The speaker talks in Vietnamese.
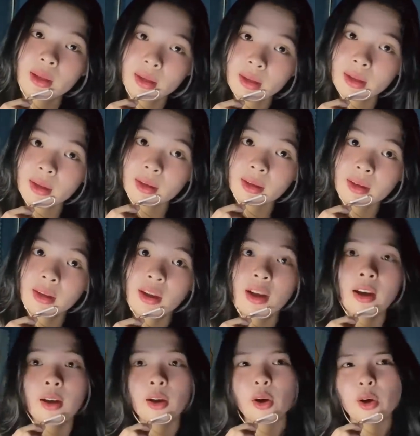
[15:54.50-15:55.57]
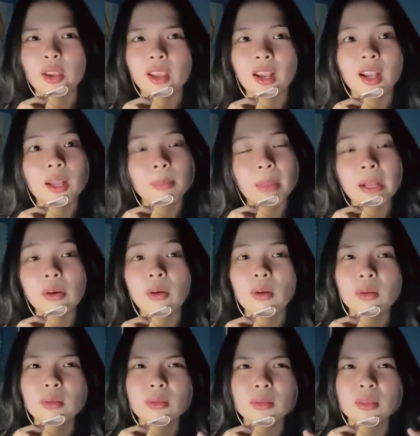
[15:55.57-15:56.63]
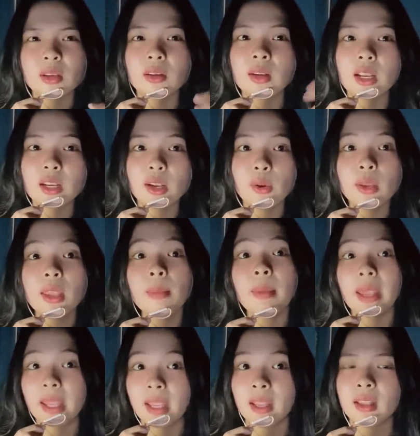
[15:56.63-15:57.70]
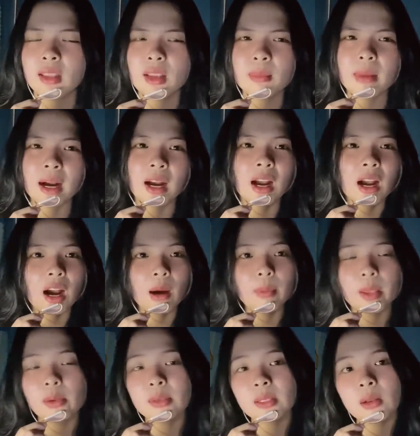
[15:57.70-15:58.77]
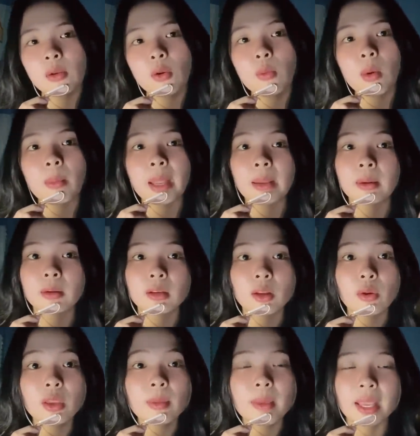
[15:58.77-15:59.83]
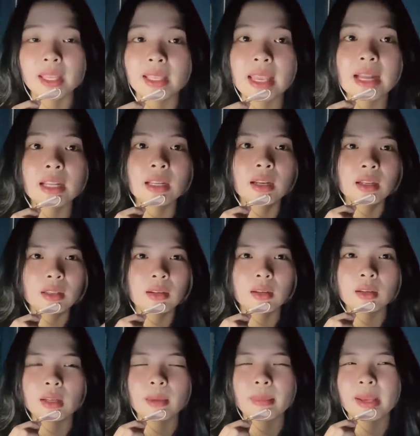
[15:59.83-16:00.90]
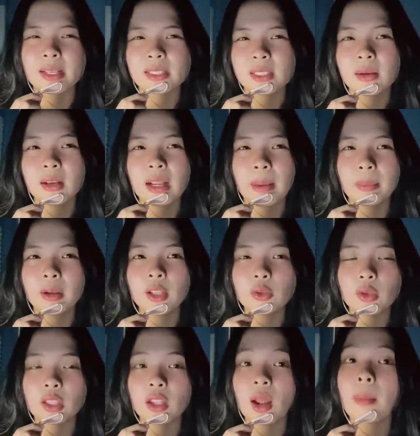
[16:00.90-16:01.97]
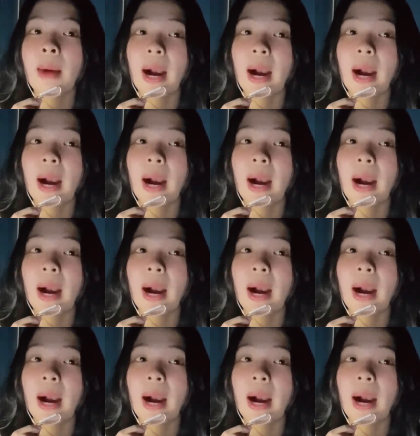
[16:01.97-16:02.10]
ha rồi á bạn có dự định nói với mẹ nhưng mà không hiểu sao lúc mà bạn nói với mẹ nha thường là mẹ sẽ gặp cái chuyện gì đó